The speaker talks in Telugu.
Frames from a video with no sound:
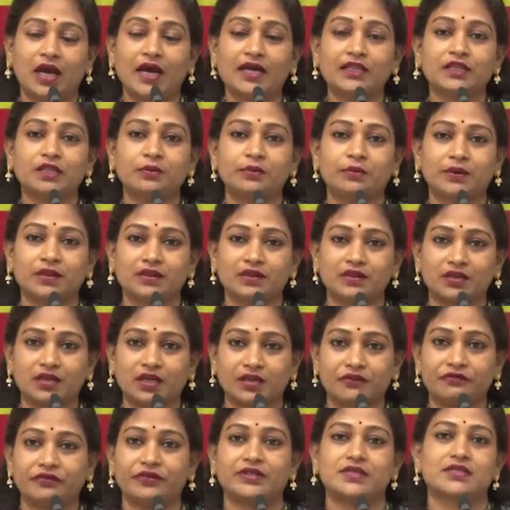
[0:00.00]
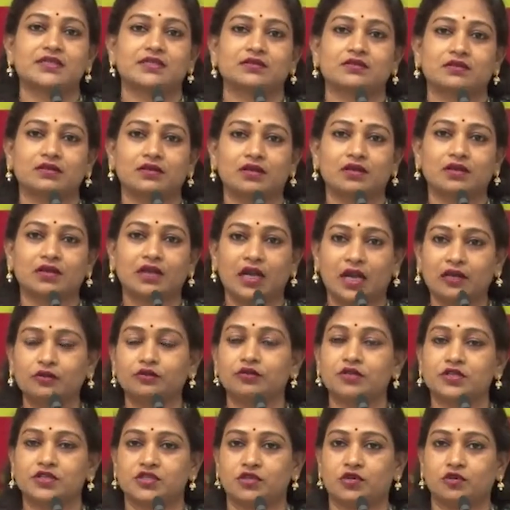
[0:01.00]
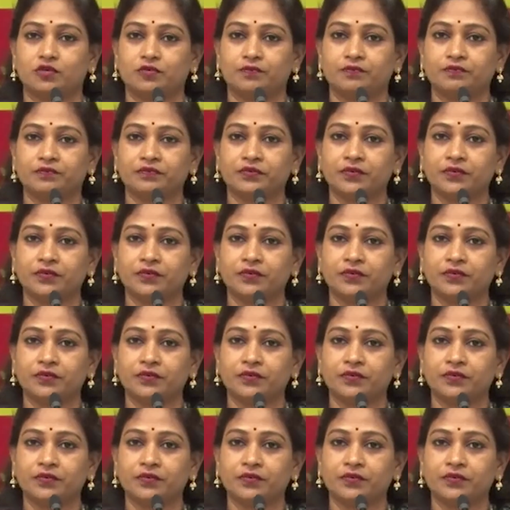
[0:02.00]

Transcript: అతి పెద్ద ఎఫెన్స్ నా దృష్టిలో